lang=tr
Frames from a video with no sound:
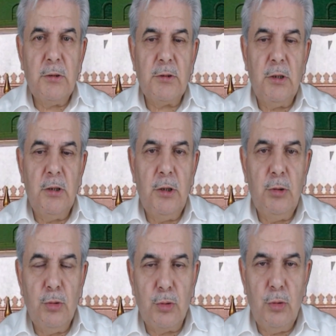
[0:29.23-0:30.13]

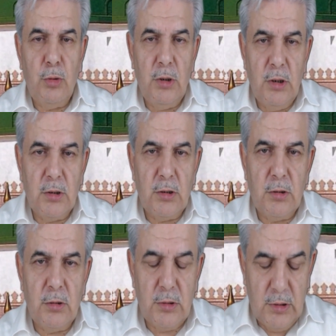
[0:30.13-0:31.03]
Risale-i Nur
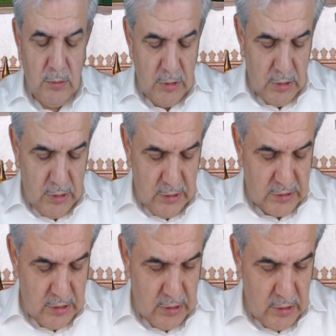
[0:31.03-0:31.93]
Külliyatı'nın temel
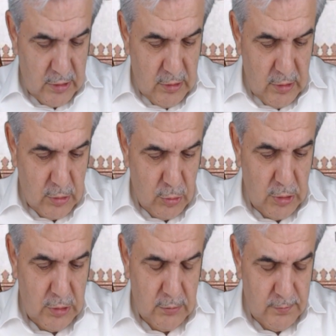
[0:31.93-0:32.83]
eserlerinden
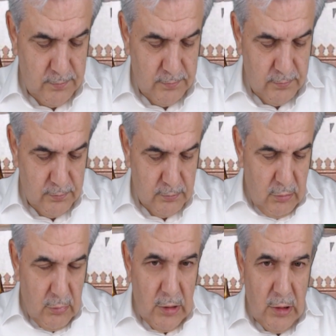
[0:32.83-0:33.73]
olan
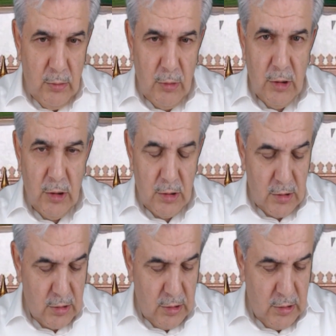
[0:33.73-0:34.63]
Lemalar
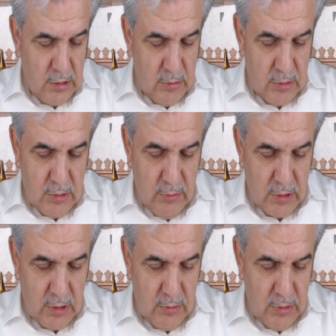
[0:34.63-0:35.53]
kitabını
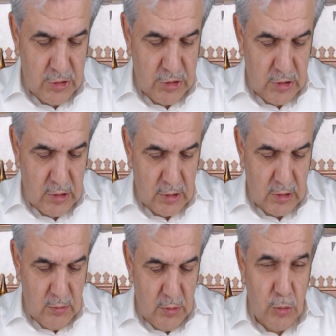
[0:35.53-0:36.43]
beraberce
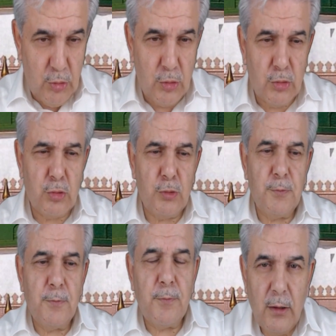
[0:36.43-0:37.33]
takip ediyoruz.
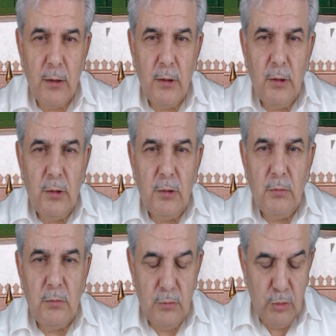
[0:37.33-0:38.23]

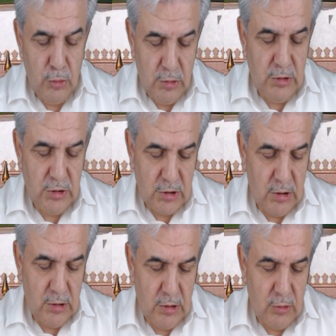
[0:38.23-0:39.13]
Bugün
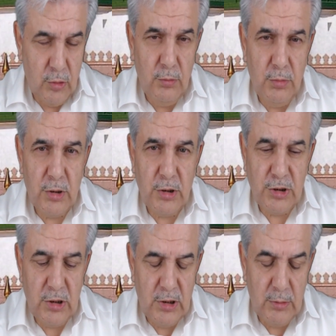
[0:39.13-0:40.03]
inşallah
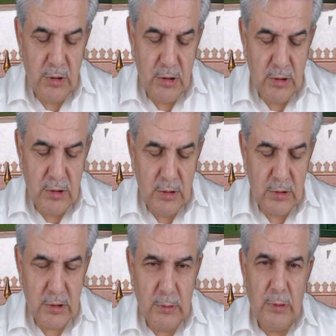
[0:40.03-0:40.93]
11. lemayı da
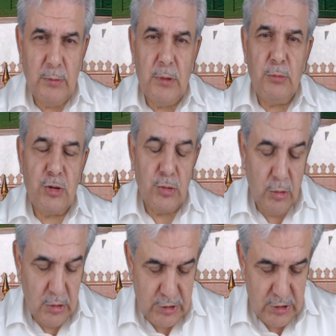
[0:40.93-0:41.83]
tamamlamış
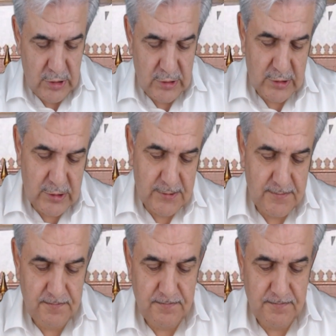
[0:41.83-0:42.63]
olacağız.